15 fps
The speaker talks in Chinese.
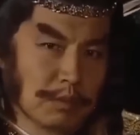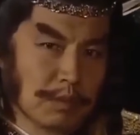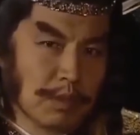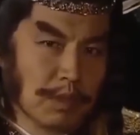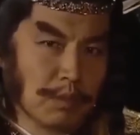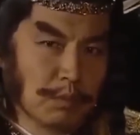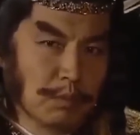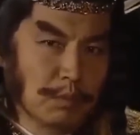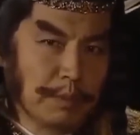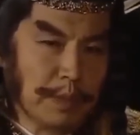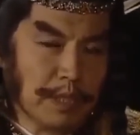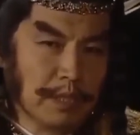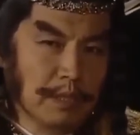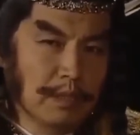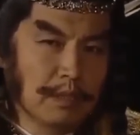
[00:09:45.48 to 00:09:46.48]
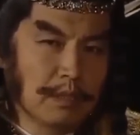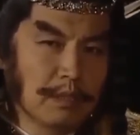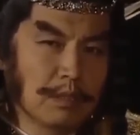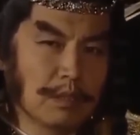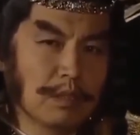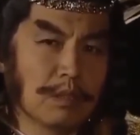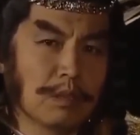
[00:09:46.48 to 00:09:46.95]
空口无凭，
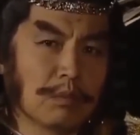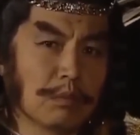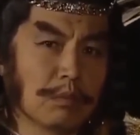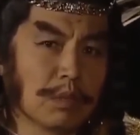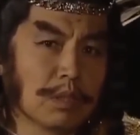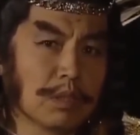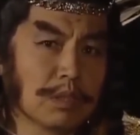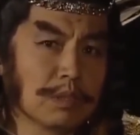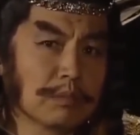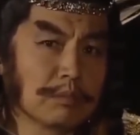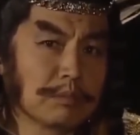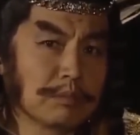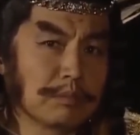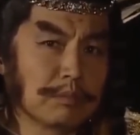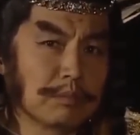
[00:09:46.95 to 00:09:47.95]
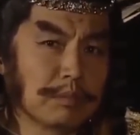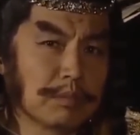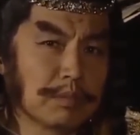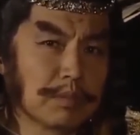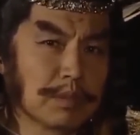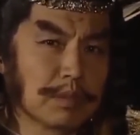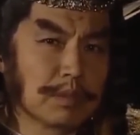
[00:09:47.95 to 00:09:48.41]
我
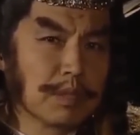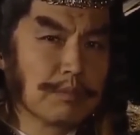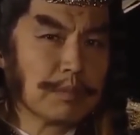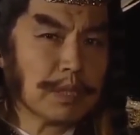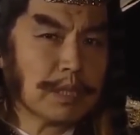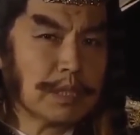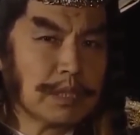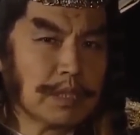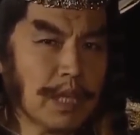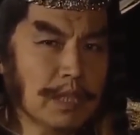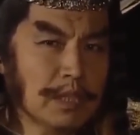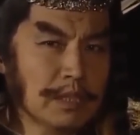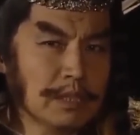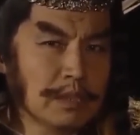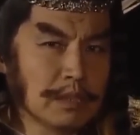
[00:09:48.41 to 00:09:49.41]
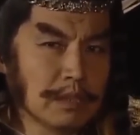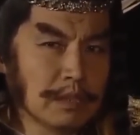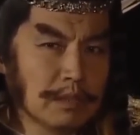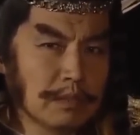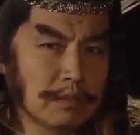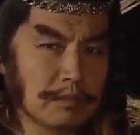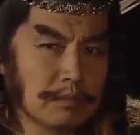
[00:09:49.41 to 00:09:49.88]
怎么能相信你
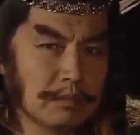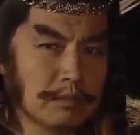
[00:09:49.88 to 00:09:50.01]
呢？